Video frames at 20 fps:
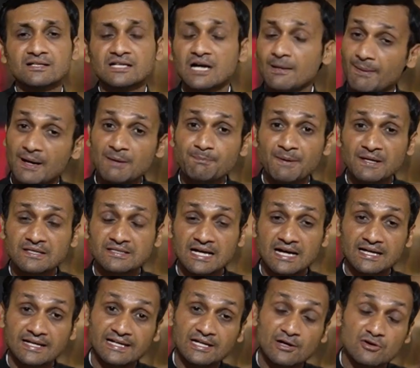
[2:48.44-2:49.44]
खबर पर क्या
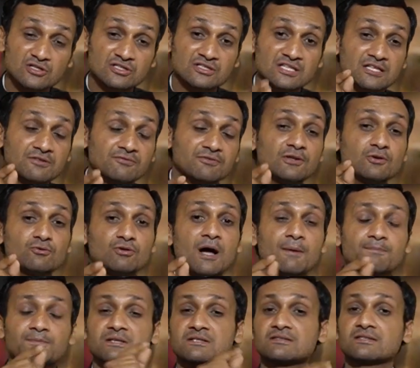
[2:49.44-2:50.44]
कहना और इस तस्वीर को
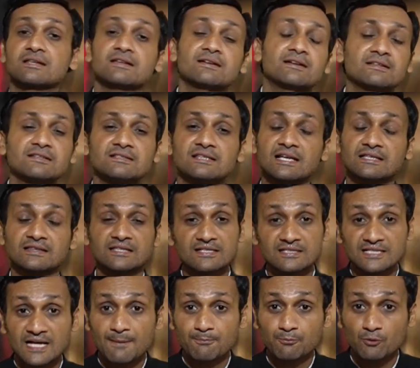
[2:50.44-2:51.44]
आप किस तरीके से देखते हैं
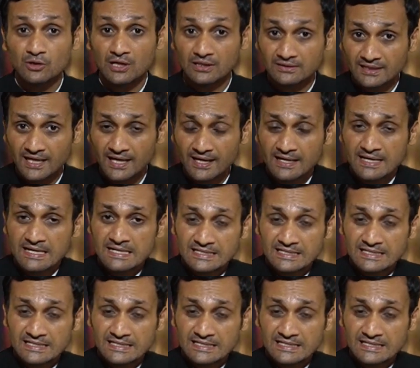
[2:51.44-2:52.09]
क्या आपको लगता है